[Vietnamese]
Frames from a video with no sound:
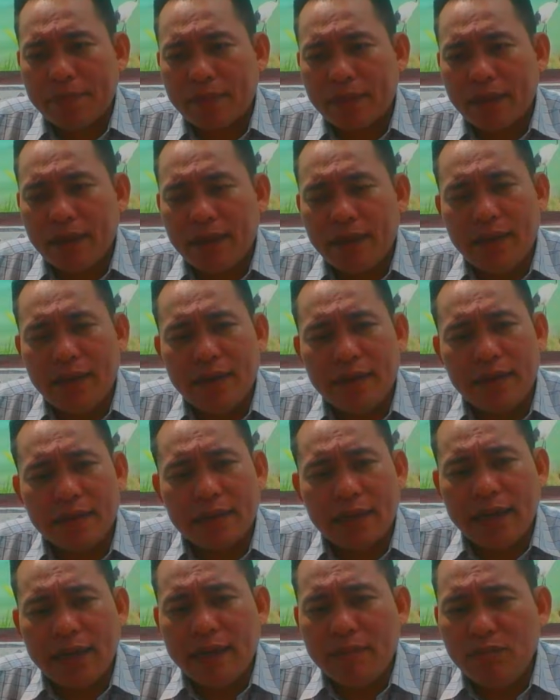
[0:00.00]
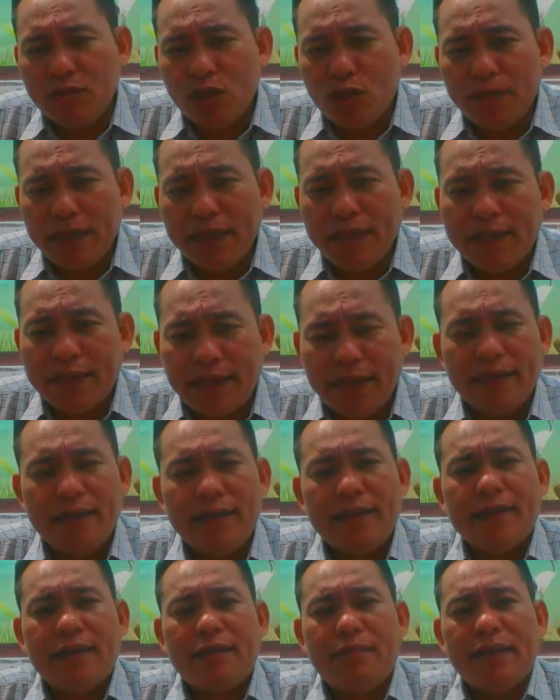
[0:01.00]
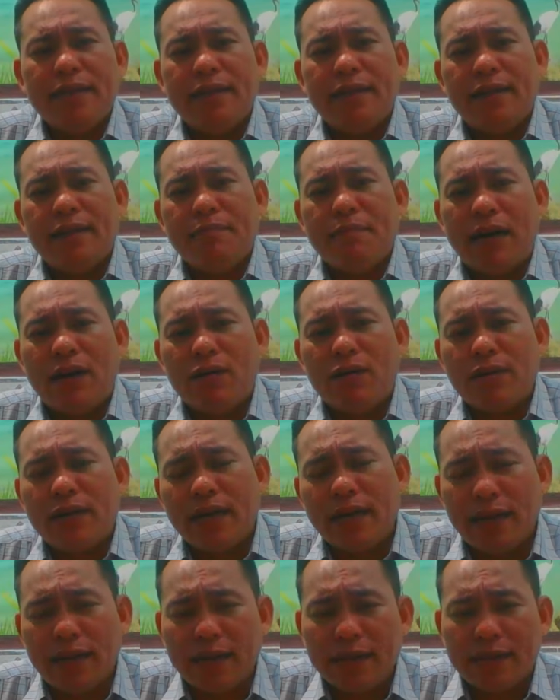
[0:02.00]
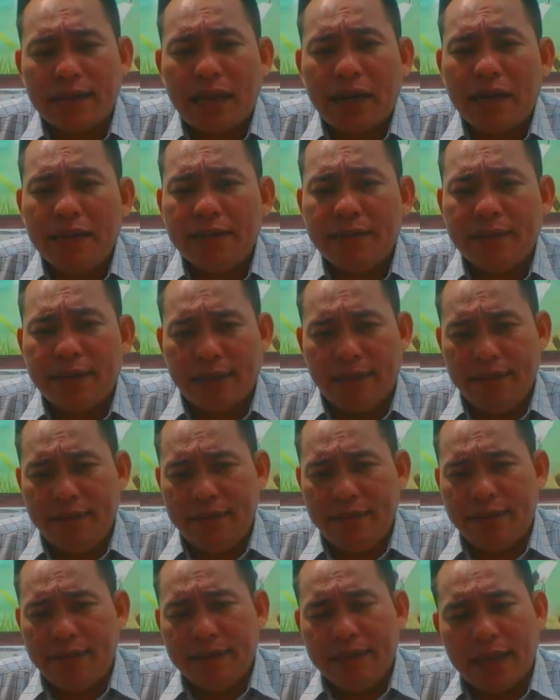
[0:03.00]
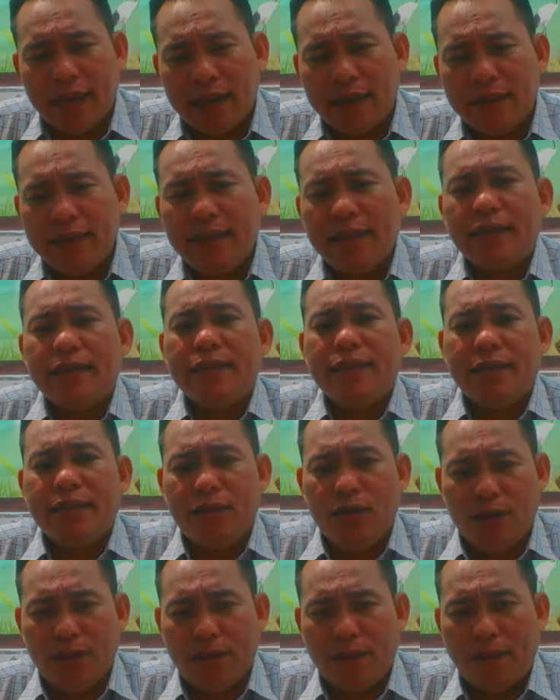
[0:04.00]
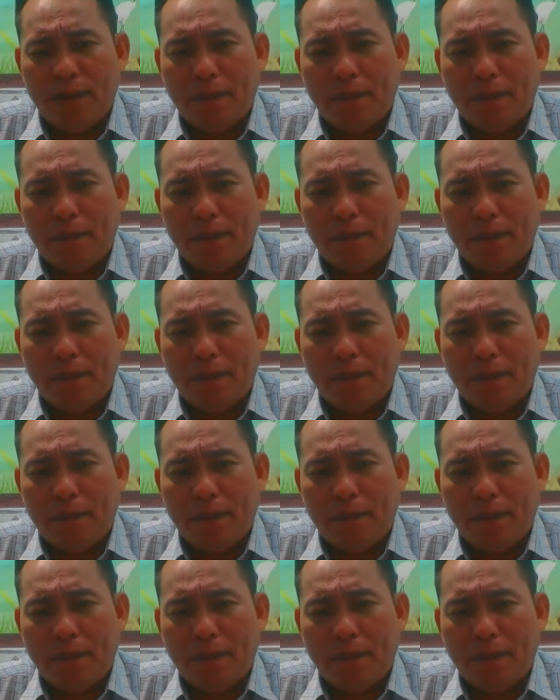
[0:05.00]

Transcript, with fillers: à, người ta đóng góp ý kiến rồi bây giờ bảo rằng là người ta lên chữ để dẫn dắt cái dư luận